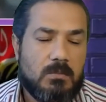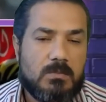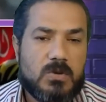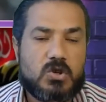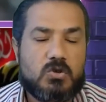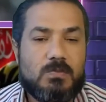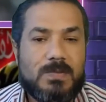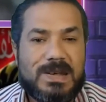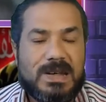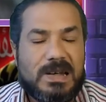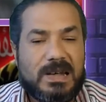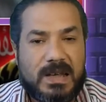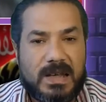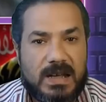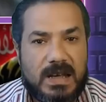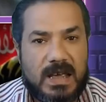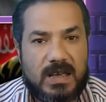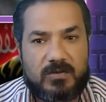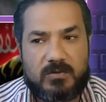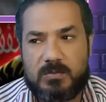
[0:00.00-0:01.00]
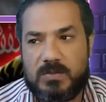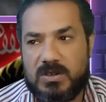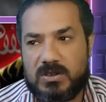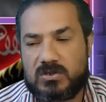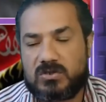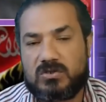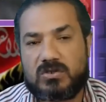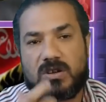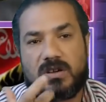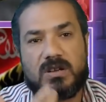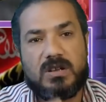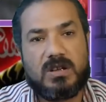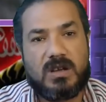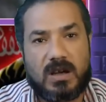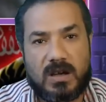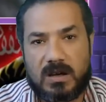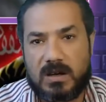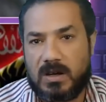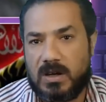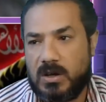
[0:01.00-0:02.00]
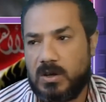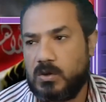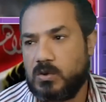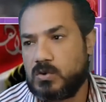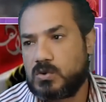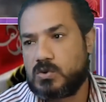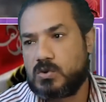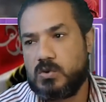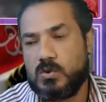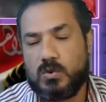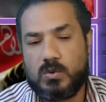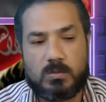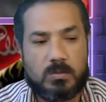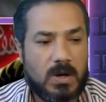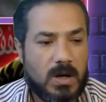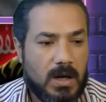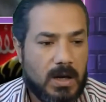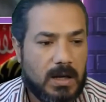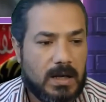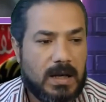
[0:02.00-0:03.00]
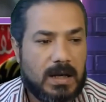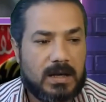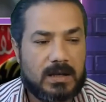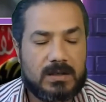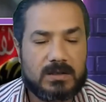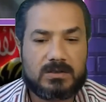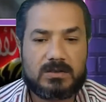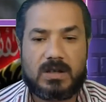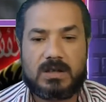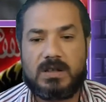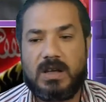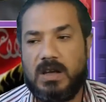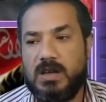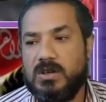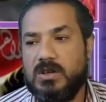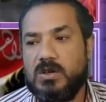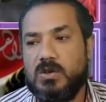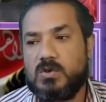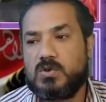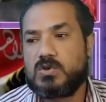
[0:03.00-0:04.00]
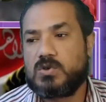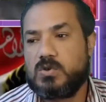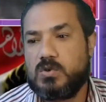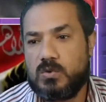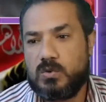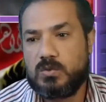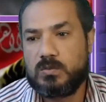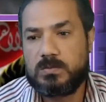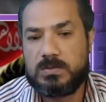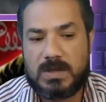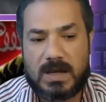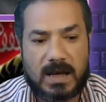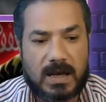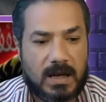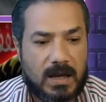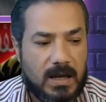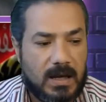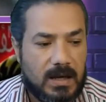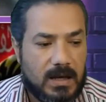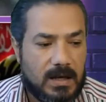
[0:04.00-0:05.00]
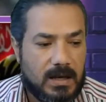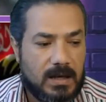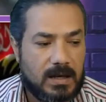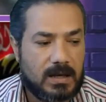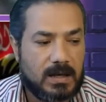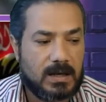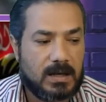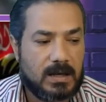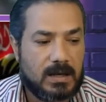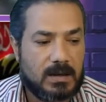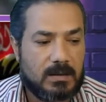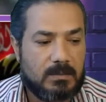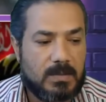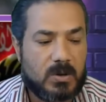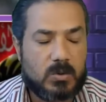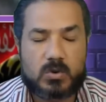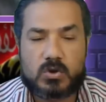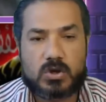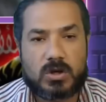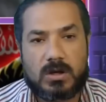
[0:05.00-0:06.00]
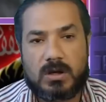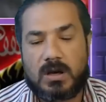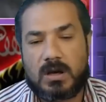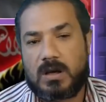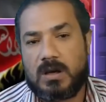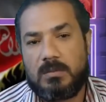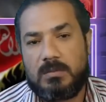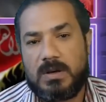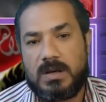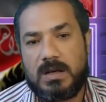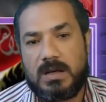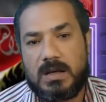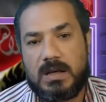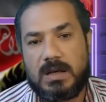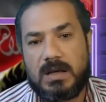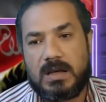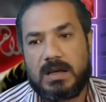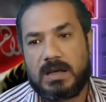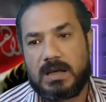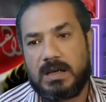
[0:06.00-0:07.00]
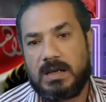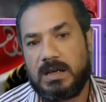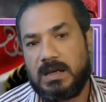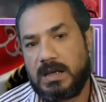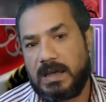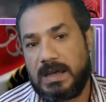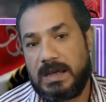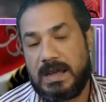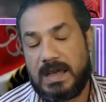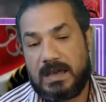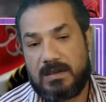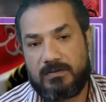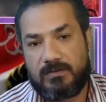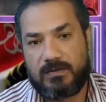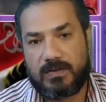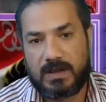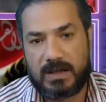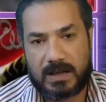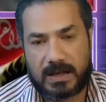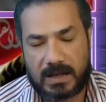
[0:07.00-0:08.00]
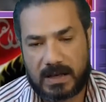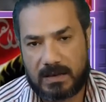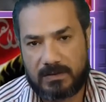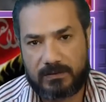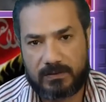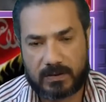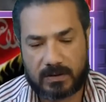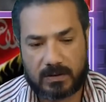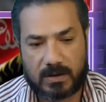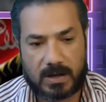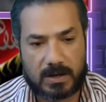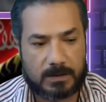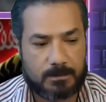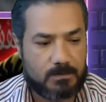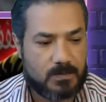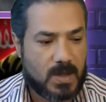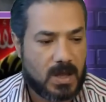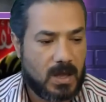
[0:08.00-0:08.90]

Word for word: مش من الخلاف من الطريقه الاسلوب لكن اتضح ان الاسلوب ده آه، ملوش علاقة بالخلاف الخلاف في الرأي